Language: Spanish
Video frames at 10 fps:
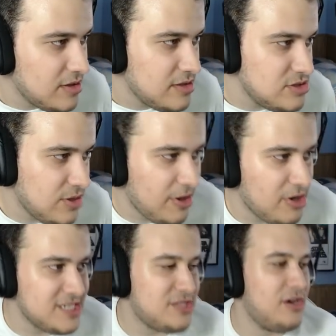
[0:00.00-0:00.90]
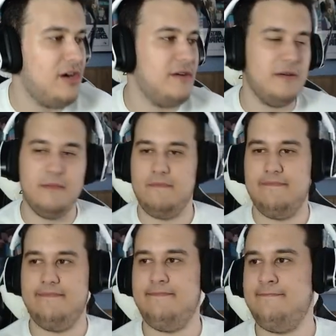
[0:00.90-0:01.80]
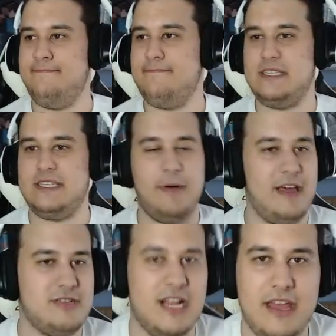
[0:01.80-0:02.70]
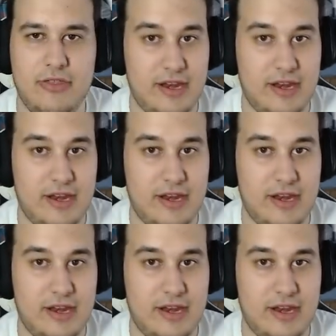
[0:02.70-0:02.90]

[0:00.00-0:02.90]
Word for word: Yo veo esto separados al nacer.